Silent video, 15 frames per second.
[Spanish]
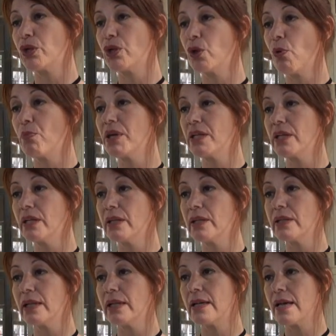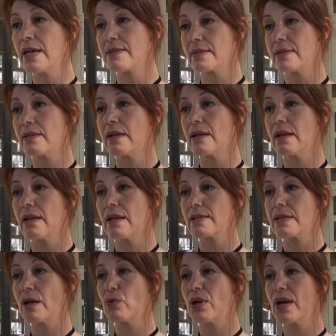inconveniente en las,
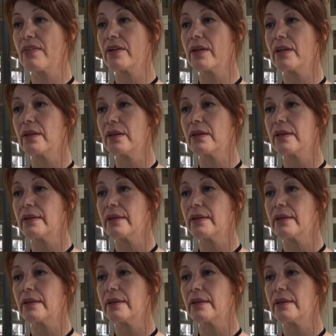las aulas de,